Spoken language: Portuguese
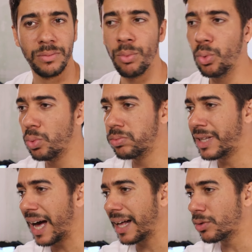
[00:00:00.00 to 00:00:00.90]

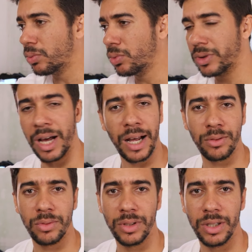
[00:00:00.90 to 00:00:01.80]
Mudado,
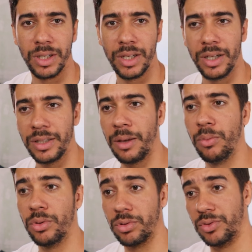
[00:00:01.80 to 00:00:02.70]
mudado. Tem
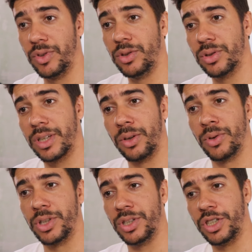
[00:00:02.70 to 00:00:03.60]
muitos vídeos que
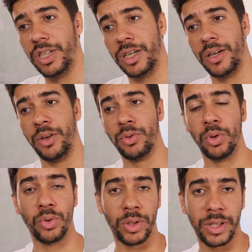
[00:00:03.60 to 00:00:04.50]
hoje em dia eu
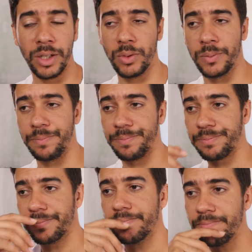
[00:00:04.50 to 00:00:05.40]
tô notando
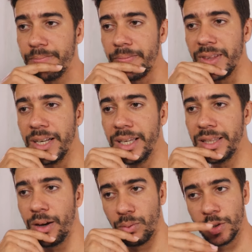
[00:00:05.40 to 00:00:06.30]
que
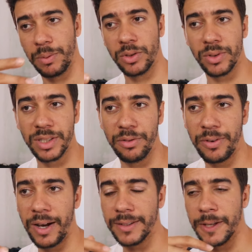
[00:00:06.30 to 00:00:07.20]
tem algumas pessoas que
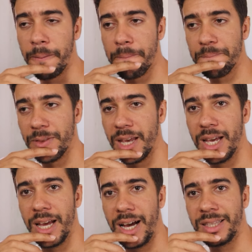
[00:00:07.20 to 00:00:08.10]
fazem,
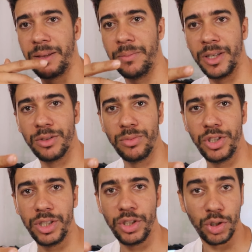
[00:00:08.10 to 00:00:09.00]
até mesmo
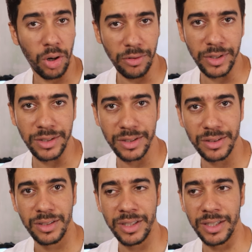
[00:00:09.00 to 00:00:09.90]
de jovens,
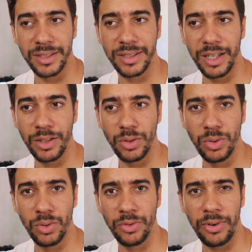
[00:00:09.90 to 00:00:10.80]

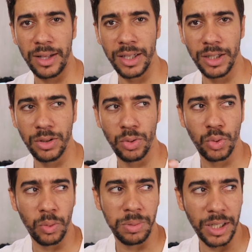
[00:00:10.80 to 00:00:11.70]
dançando, falando,
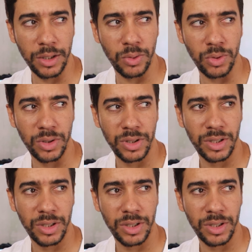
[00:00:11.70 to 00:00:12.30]
dublando,